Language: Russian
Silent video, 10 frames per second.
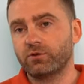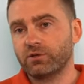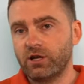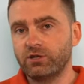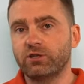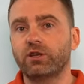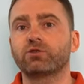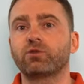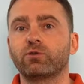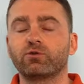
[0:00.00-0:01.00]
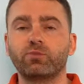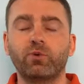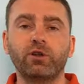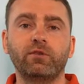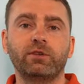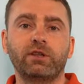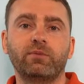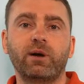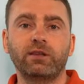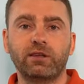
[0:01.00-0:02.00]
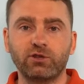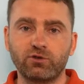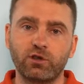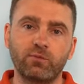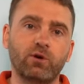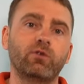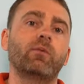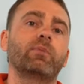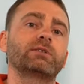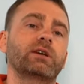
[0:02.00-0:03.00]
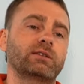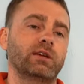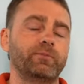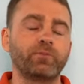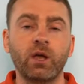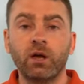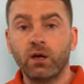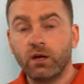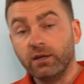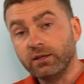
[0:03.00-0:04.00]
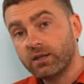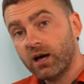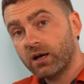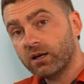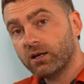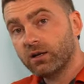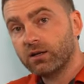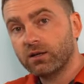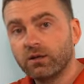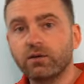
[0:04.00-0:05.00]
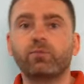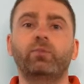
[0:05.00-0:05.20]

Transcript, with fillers: то значит я что-то уже понял в этой тематике и что-то могу вам подсказать. Итак, э,